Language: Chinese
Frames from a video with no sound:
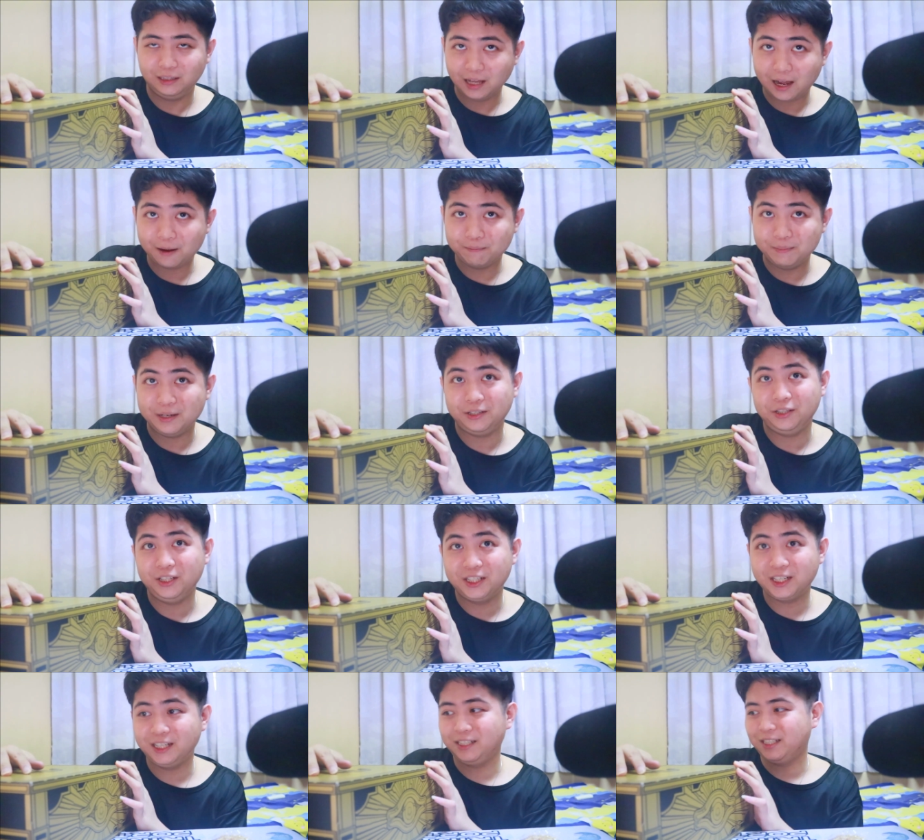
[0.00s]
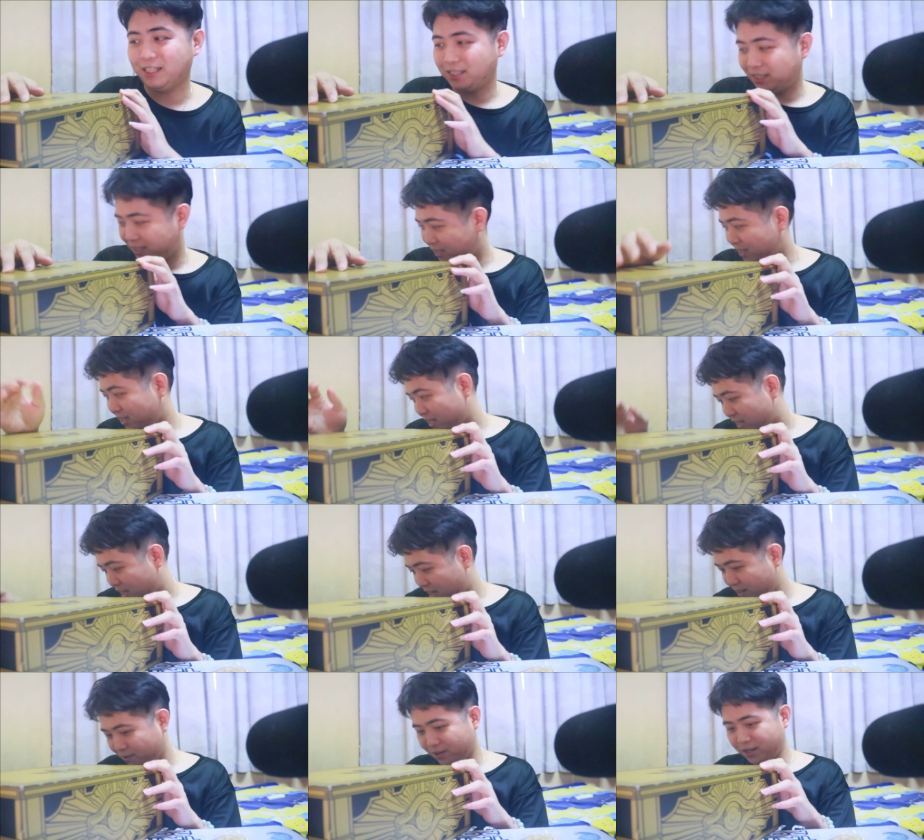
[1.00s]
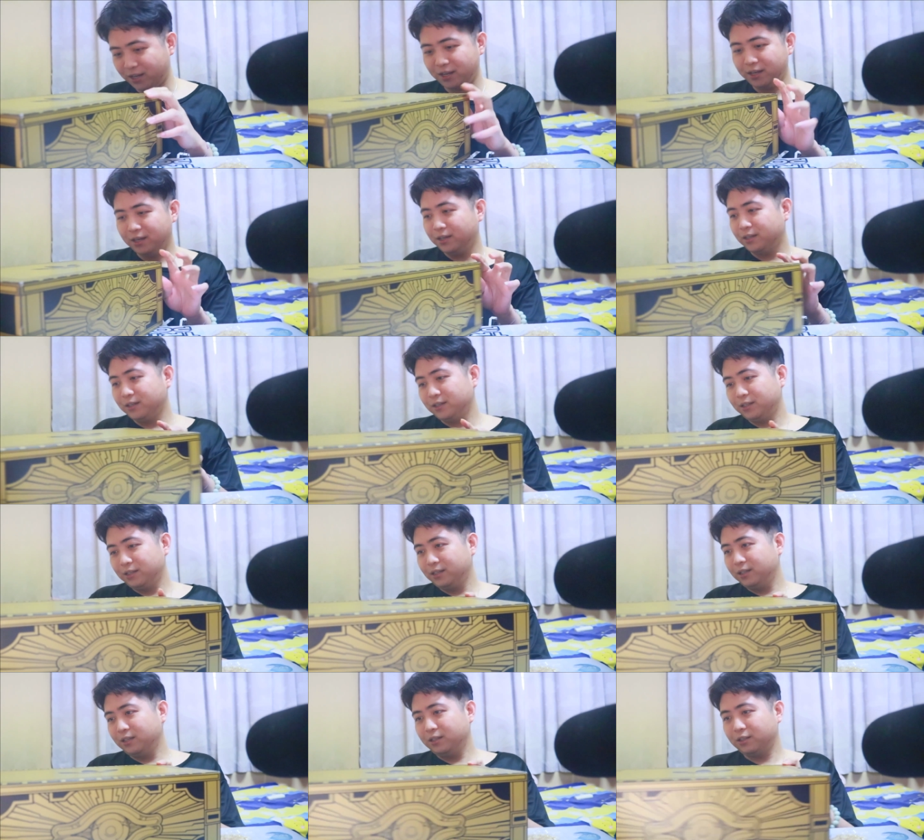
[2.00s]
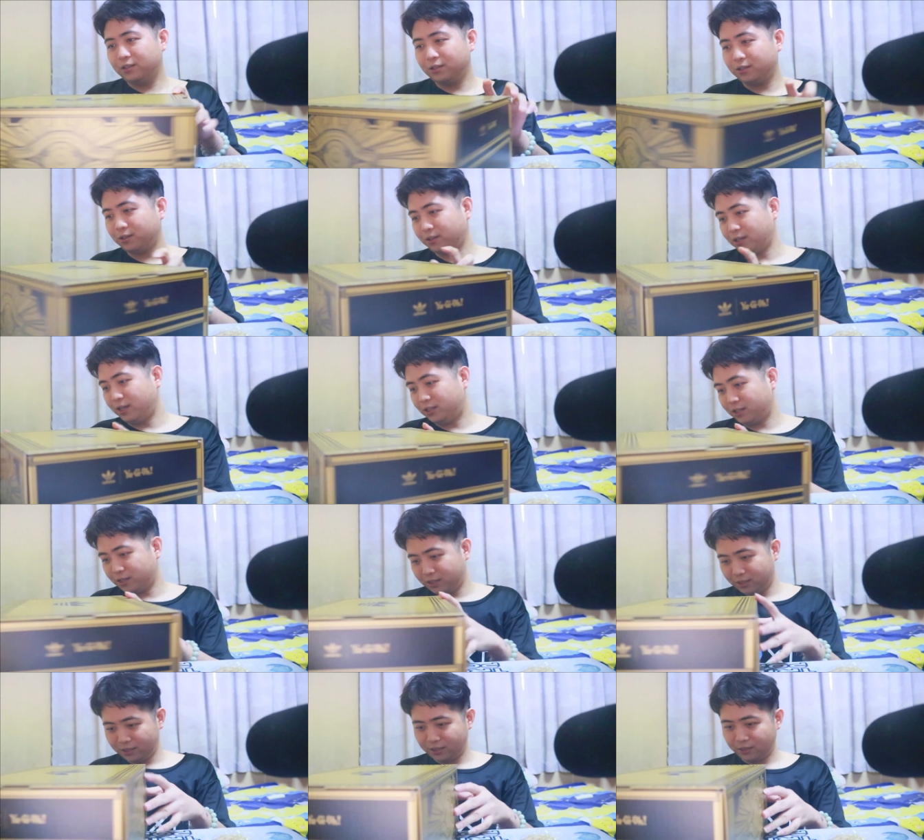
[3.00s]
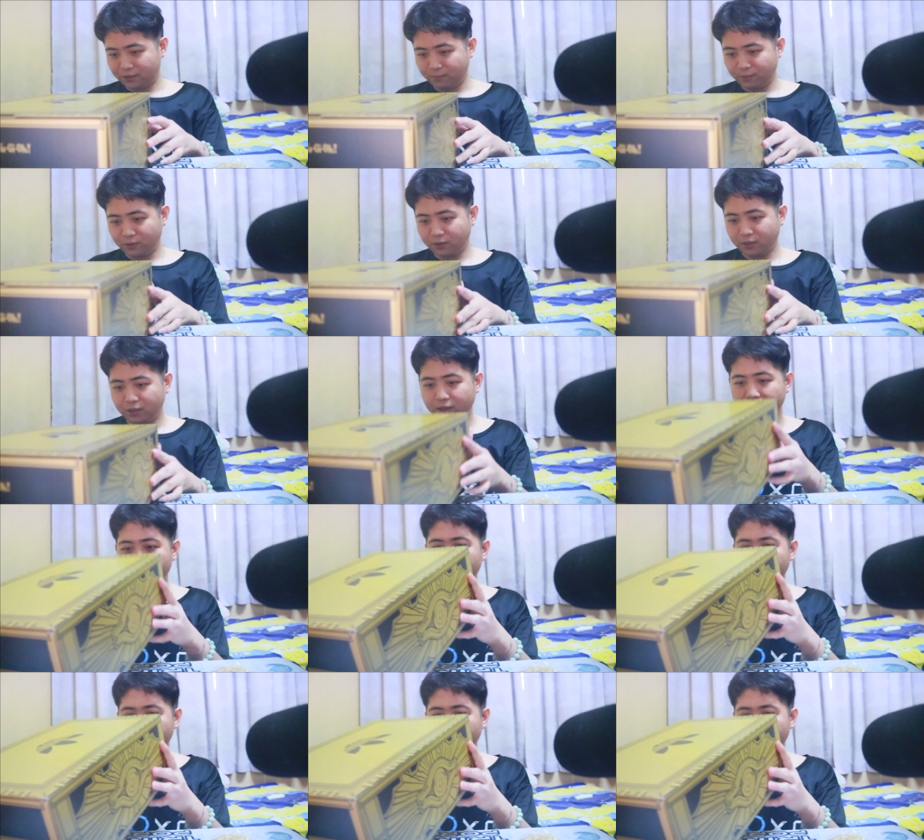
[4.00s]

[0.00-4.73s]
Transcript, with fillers: Dark Magician 的鞋，OK，OK，这个是写什么呢